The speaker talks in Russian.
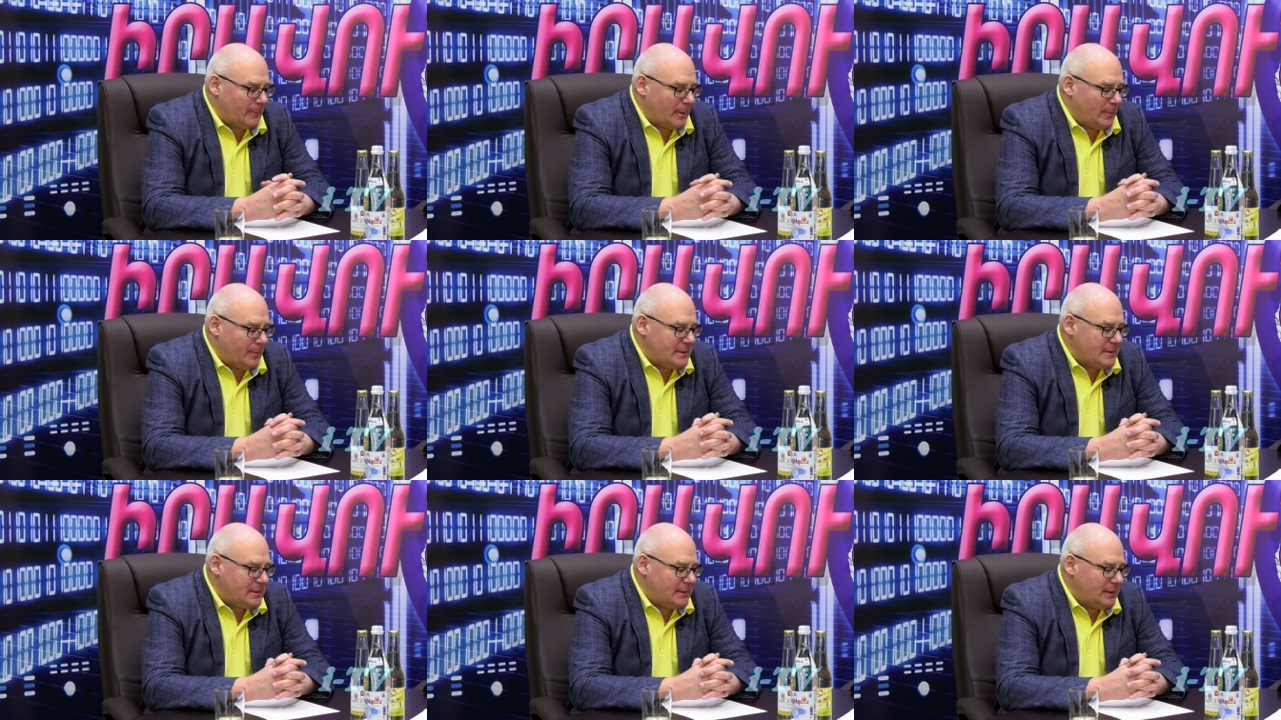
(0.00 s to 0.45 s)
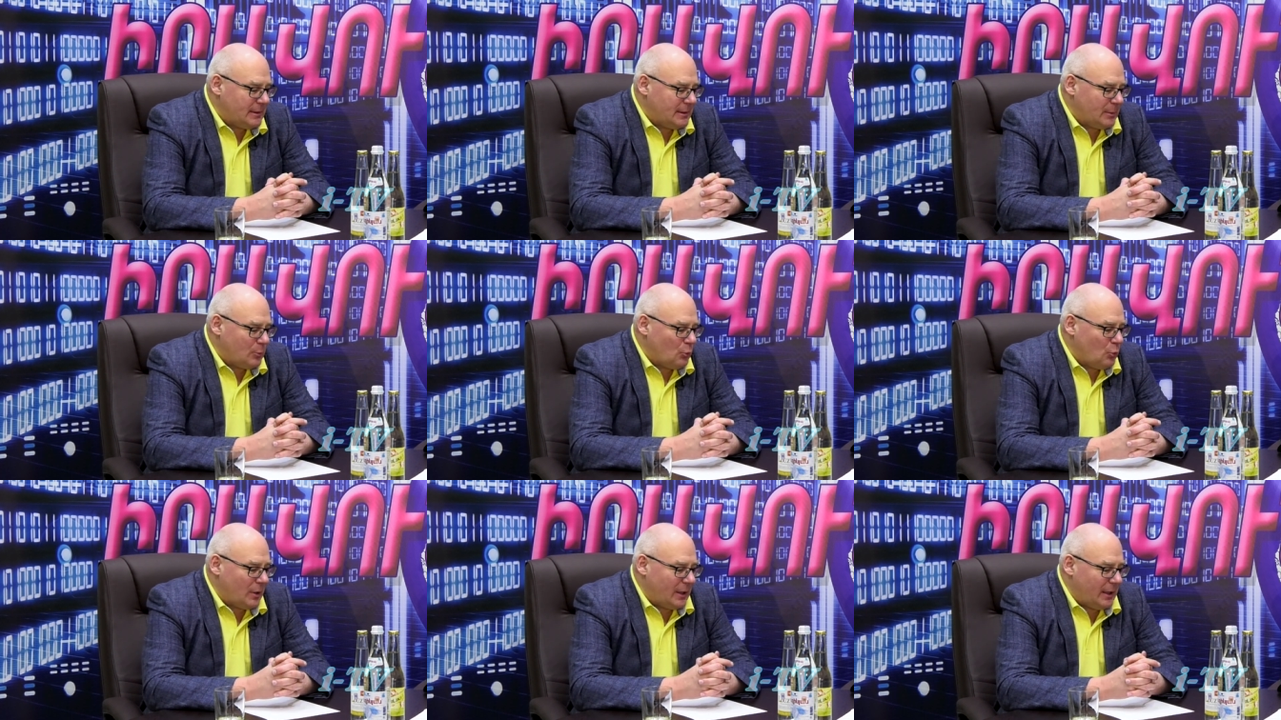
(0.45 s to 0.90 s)

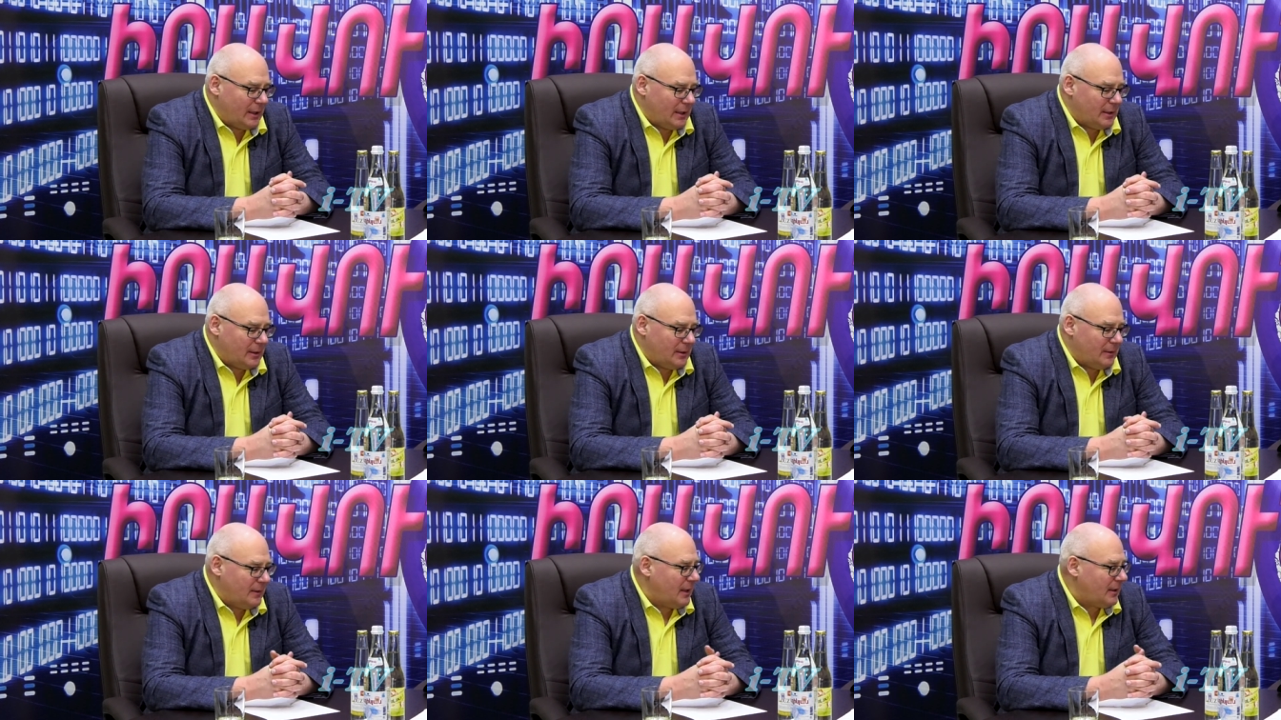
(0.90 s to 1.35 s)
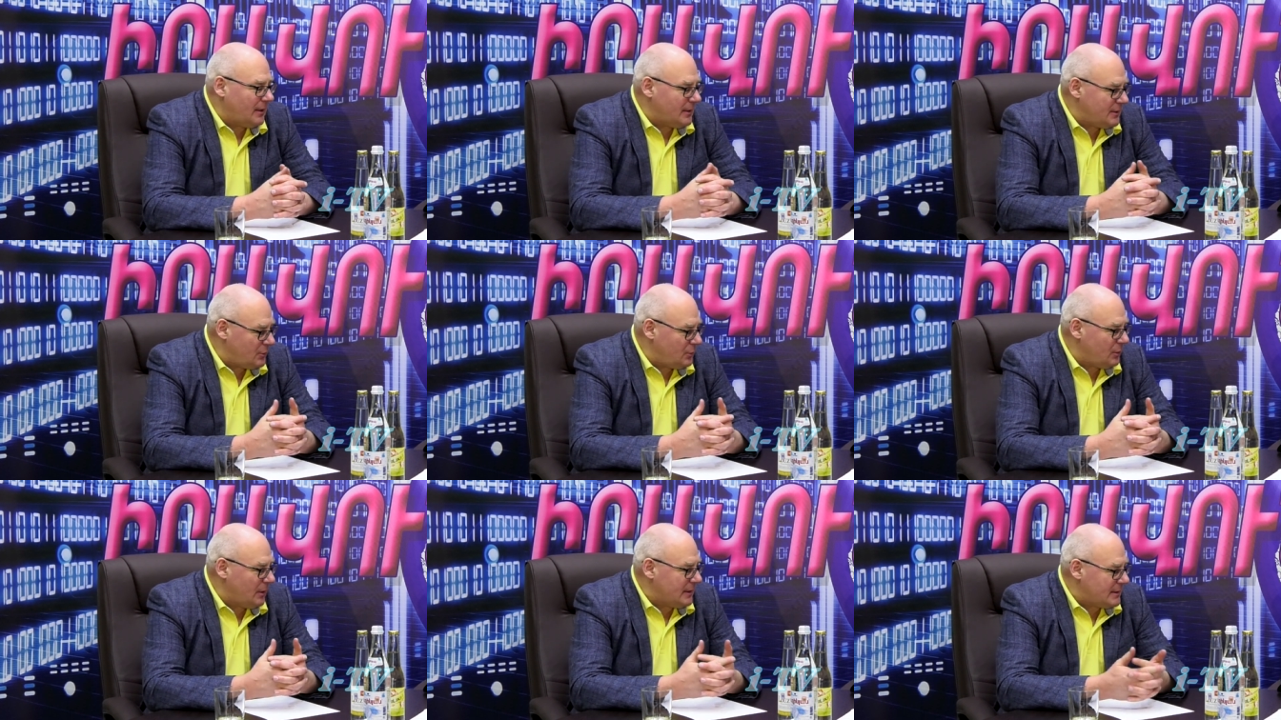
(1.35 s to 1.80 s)
президентом Украины данной
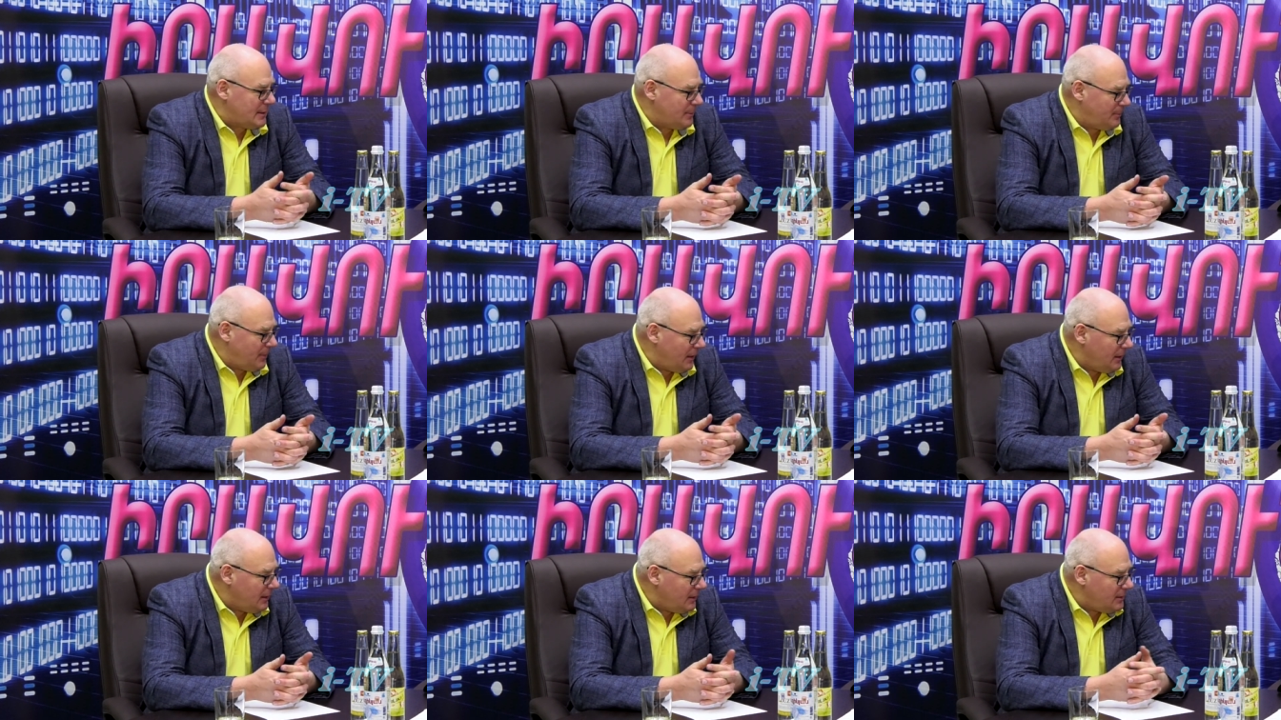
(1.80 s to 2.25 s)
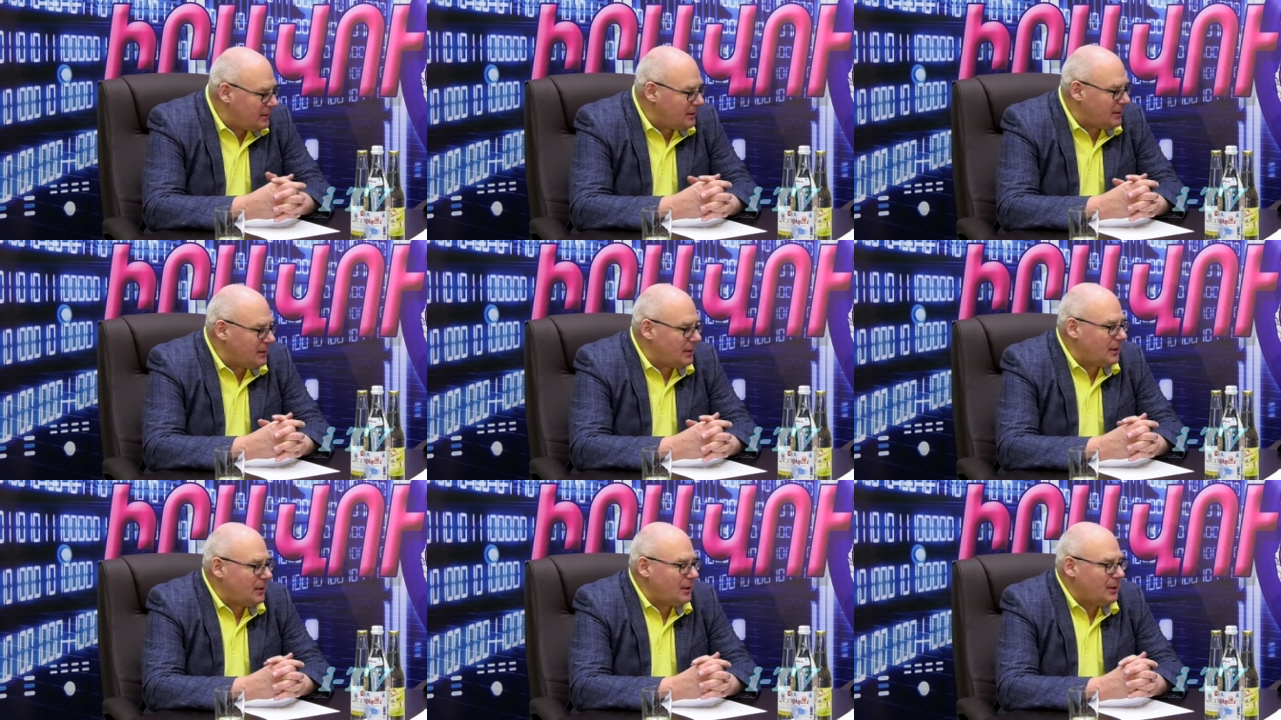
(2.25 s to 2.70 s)
ситуации
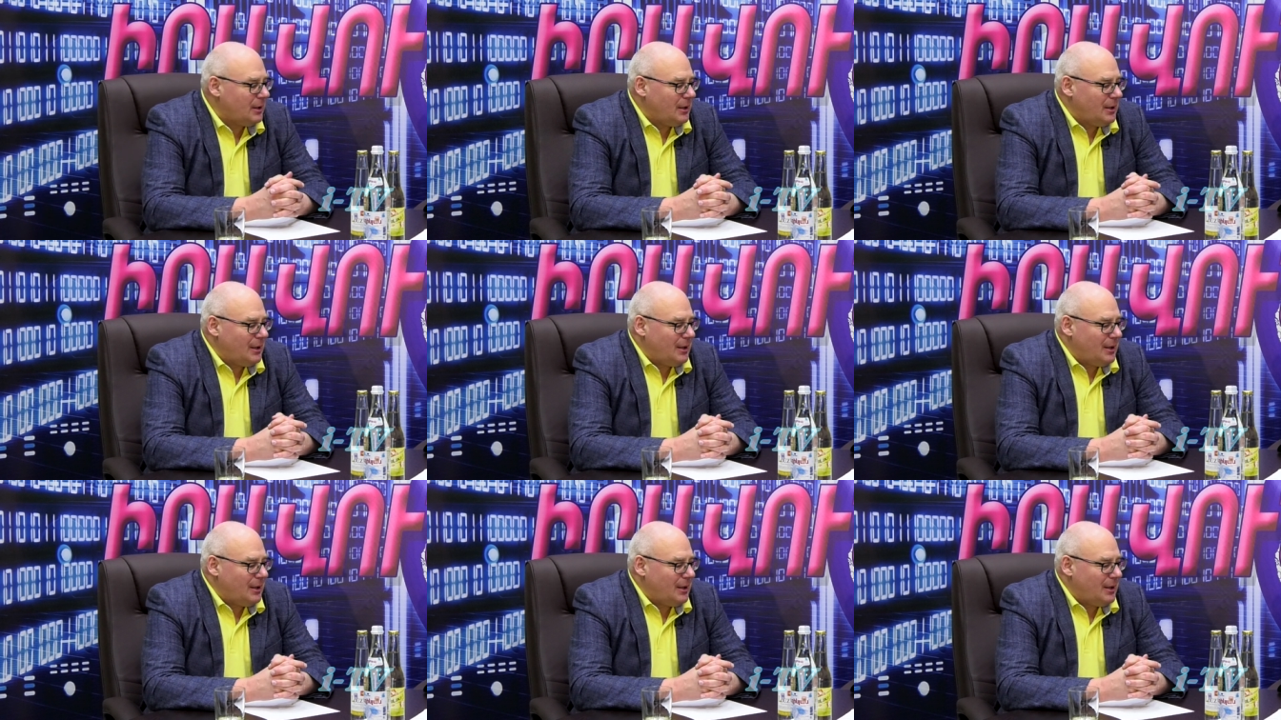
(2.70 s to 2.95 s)
политики,